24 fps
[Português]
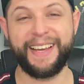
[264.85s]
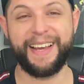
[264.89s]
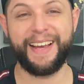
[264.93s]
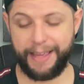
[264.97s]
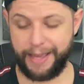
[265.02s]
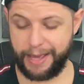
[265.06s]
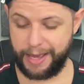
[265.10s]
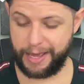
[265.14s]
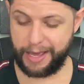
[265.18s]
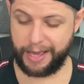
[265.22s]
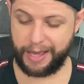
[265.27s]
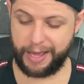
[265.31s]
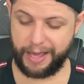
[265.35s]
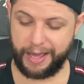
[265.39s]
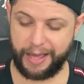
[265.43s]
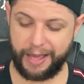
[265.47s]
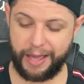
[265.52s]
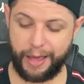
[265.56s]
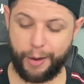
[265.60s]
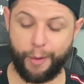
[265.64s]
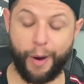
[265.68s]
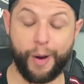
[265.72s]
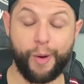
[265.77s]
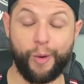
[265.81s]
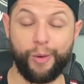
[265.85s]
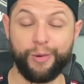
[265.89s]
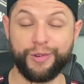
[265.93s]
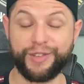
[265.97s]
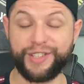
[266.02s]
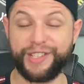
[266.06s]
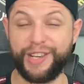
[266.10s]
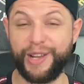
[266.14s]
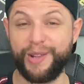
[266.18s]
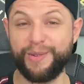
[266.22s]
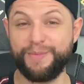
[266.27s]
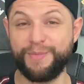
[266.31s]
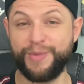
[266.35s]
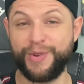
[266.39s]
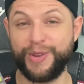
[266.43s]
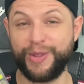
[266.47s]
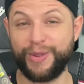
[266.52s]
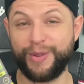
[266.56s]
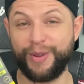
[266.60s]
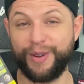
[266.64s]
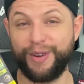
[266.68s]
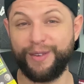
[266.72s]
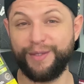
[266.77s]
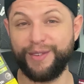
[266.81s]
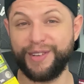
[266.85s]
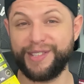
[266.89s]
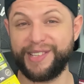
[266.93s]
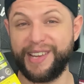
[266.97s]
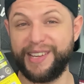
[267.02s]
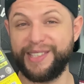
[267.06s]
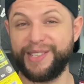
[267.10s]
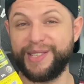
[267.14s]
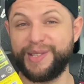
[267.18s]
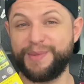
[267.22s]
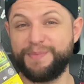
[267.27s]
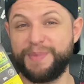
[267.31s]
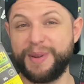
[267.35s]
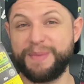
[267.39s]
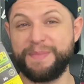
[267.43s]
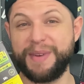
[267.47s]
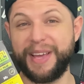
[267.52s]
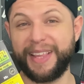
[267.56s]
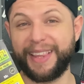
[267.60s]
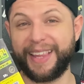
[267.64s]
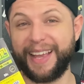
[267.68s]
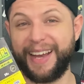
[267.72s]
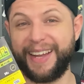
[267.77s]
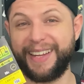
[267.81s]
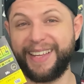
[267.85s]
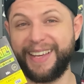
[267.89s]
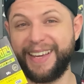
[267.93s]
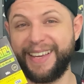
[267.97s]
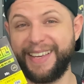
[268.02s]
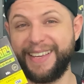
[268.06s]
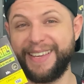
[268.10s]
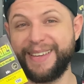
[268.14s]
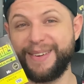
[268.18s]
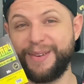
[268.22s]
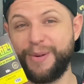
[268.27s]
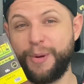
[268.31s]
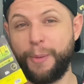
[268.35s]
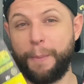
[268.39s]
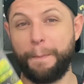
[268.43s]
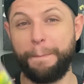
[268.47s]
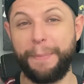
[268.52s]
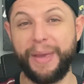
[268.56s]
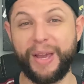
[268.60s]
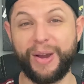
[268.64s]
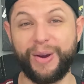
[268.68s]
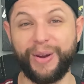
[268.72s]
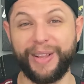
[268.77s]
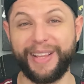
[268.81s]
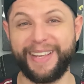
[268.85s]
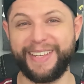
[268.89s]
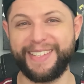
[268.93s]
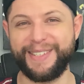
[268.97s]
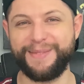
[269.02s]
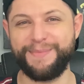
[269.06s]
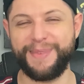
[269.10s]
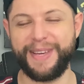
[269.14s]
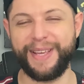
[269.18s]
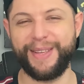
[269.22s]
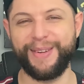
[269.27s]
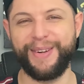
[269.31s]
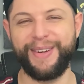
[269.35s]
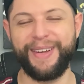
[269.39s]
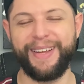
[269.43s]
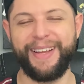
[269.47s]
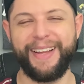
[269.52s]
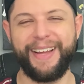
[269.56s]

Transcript: E eu aconselho muito vocês experimentarem aí picolé de milho.